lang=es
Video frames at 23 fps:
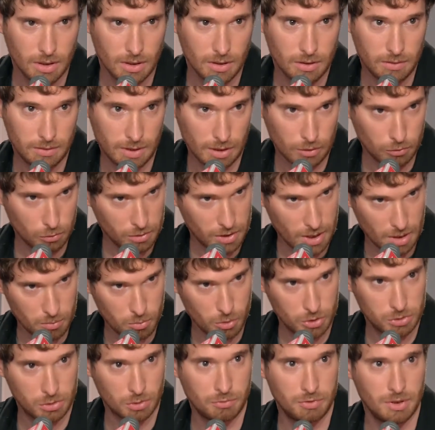si él se hubiera
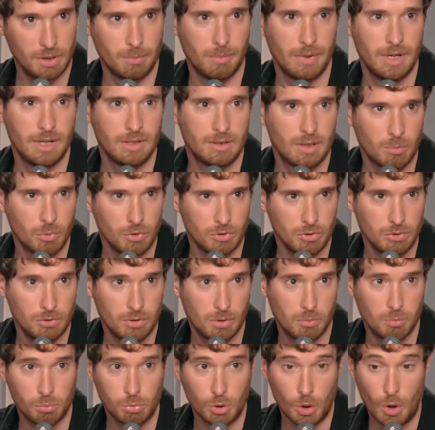puesto firme en esa
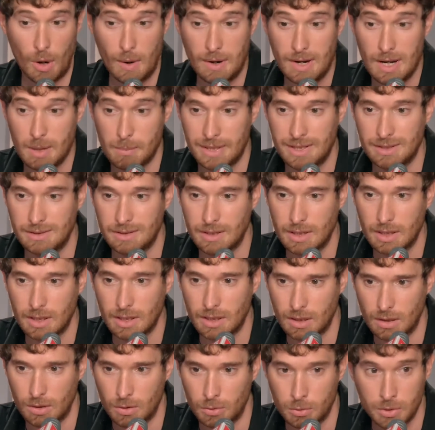posición.
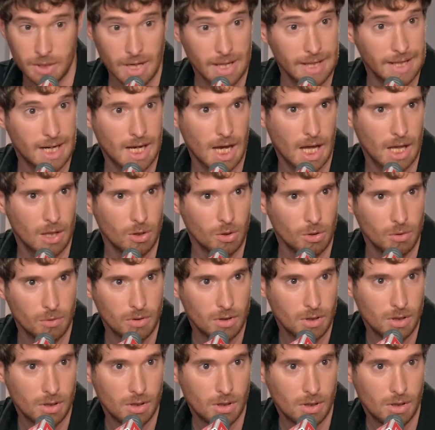Probablemente hubiera dejado
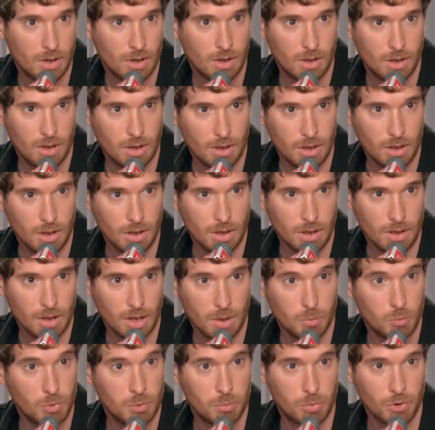eh, es
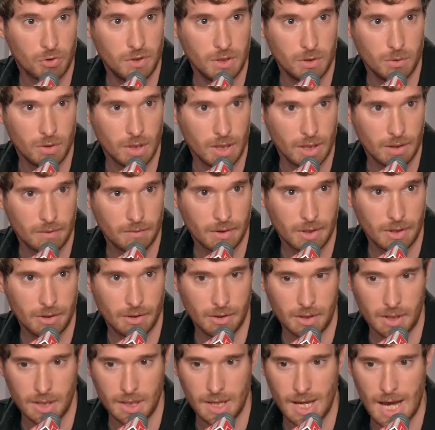muy posible. Creo
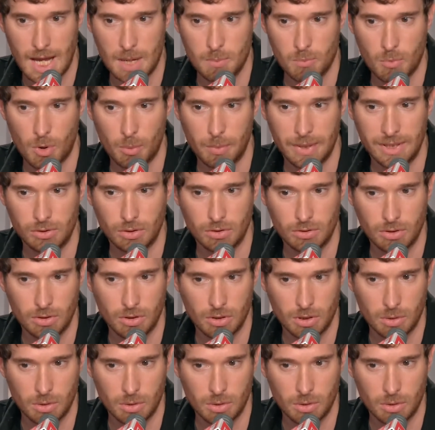que hay momentos en los que